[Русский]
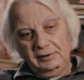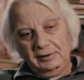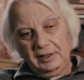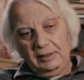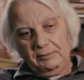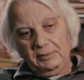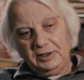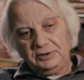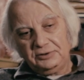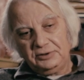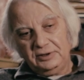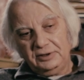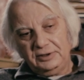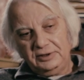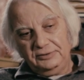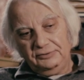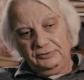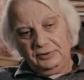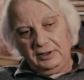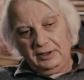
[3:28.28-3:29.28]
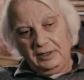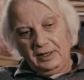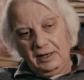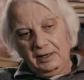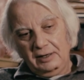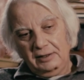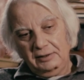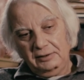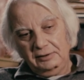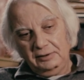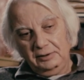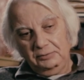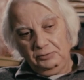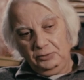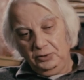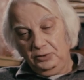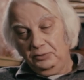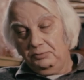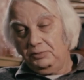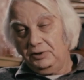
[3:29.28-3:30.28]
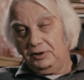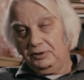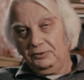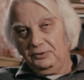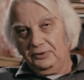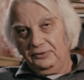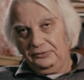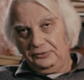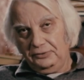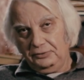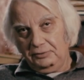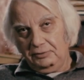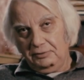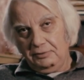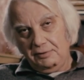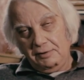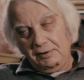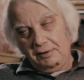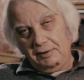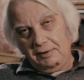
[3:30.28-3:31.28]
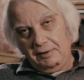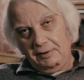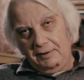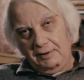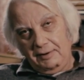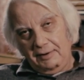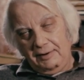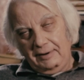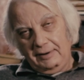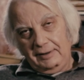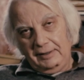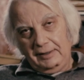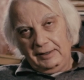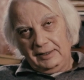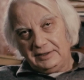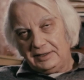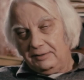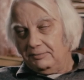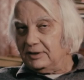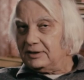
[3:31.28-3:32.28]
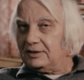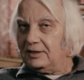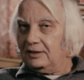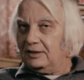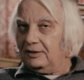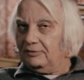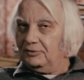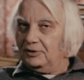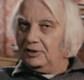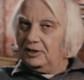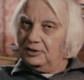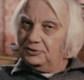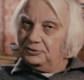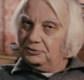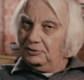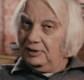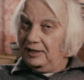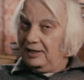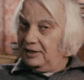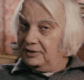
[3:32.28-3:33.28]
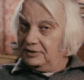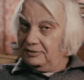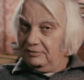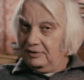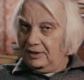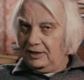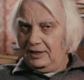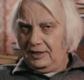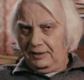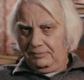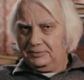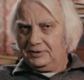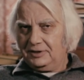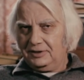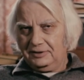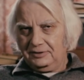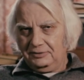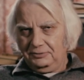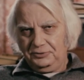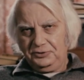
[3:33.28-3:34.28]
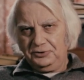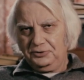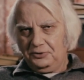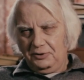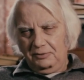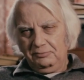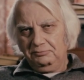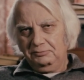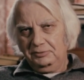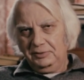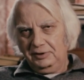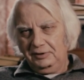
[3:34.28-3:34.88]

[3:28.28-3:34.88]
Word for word: Я, матушка, сегодня не буду пить кофею, а заместо того хочу горячего хлебца с лучком.